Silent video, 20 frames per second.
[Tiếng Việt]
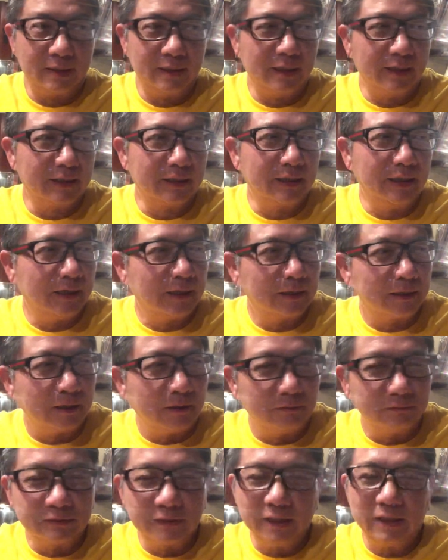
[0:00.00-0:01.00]
Lần này lần
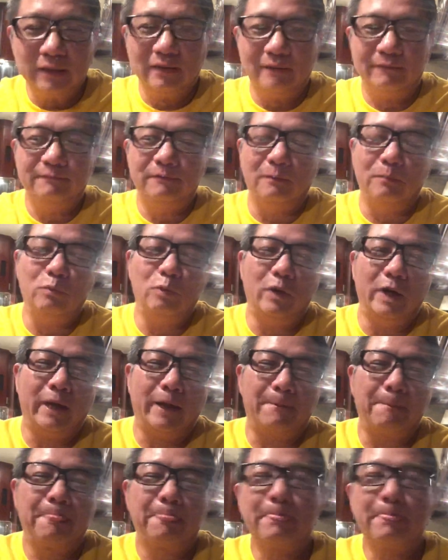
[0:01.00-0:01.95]
đầu tiên gặp Phụng Hoàng.